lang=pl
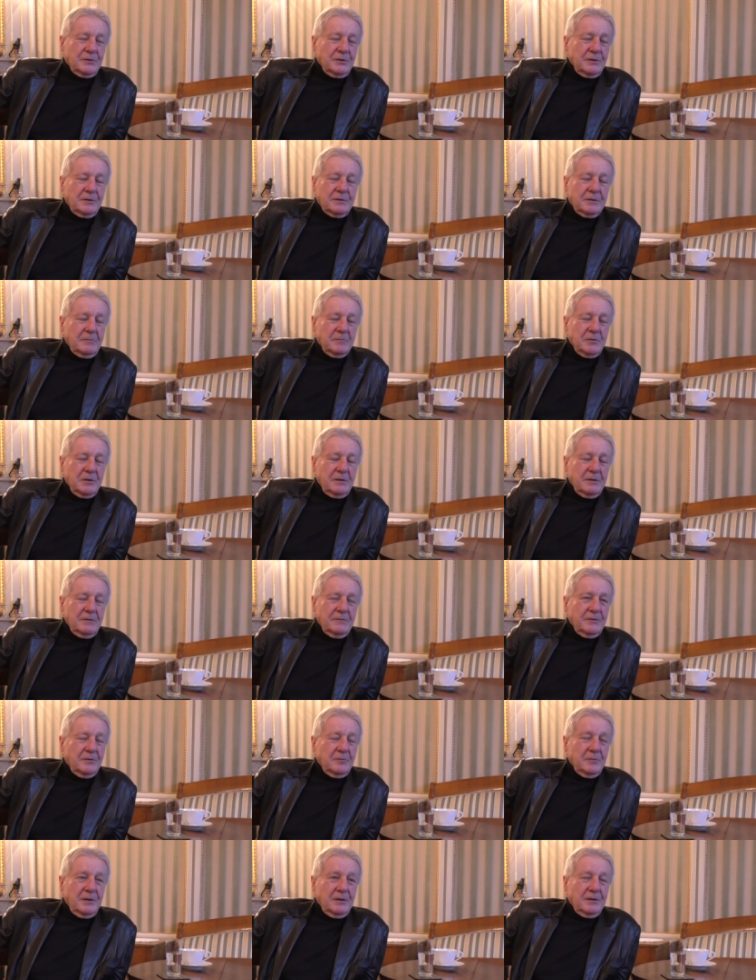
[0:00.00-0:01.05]
Nikt sobie nie
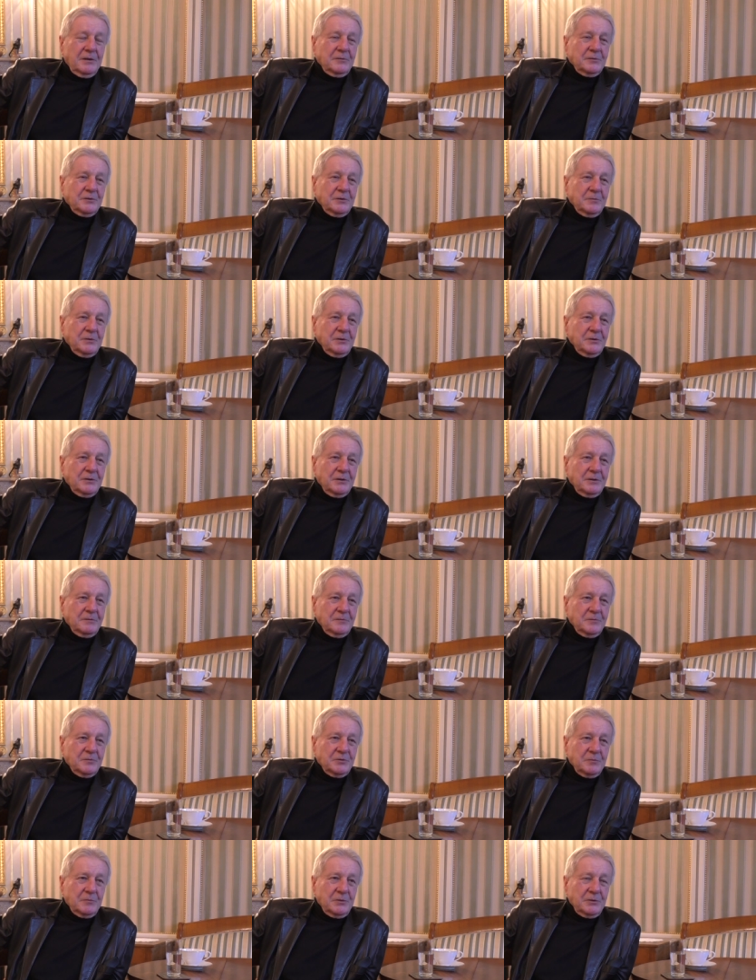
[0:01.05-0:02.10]
wyobrażał, że będzie,
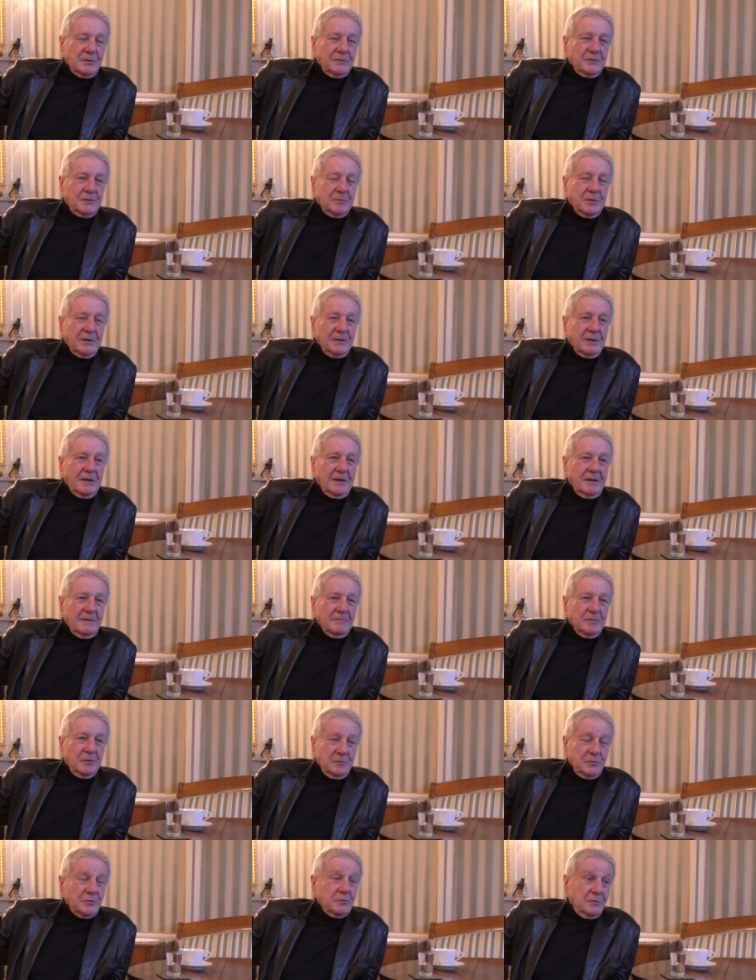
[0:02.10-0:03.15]
że będzie wspaniale,
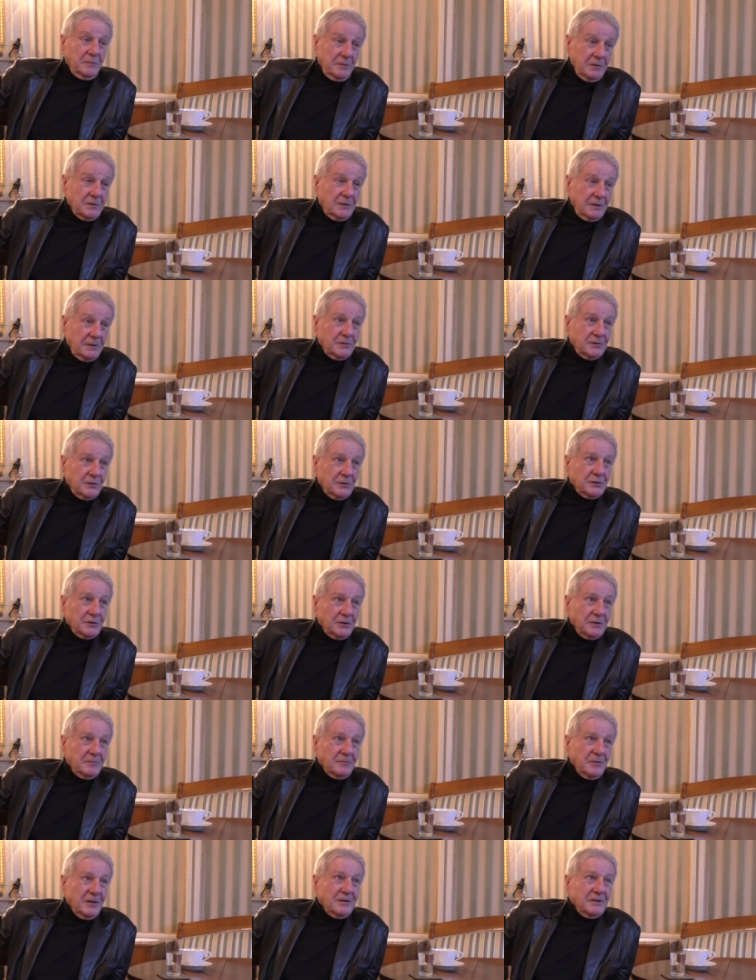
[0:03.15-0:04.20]
bo myśmy wiedzieli, że
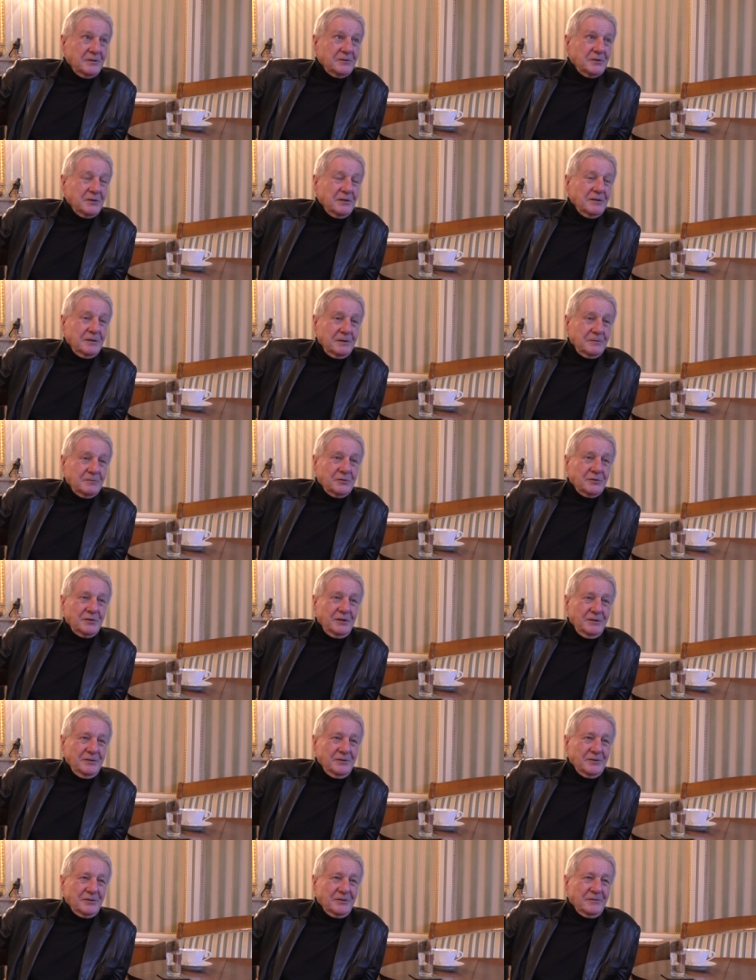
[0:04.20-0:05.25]
siermiężnie jest
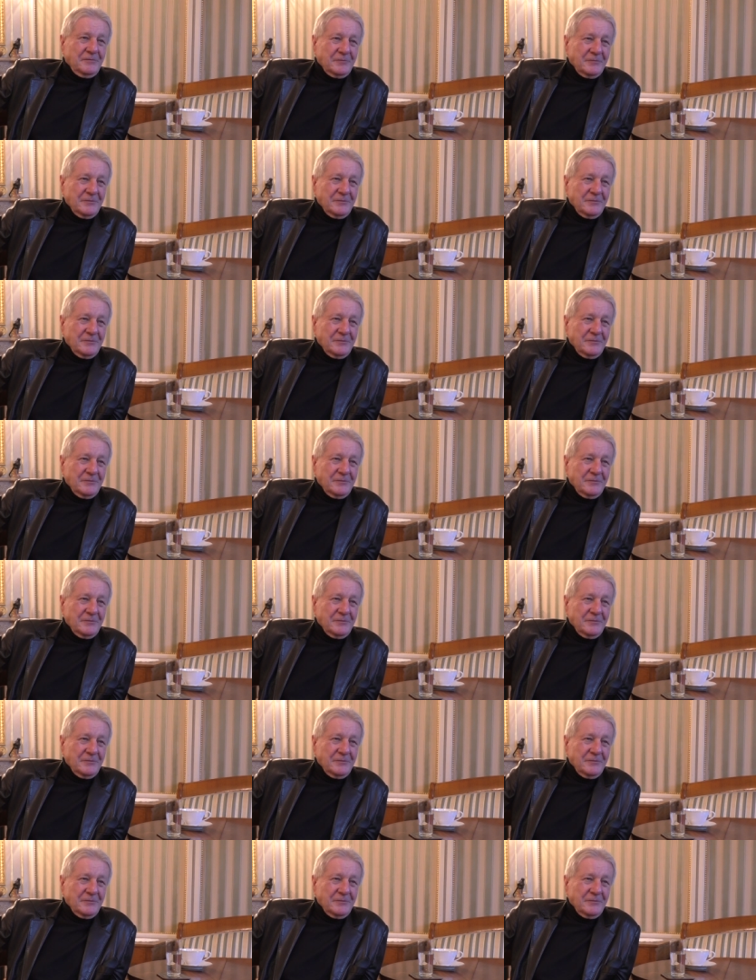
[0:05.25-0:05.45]
wszędzie.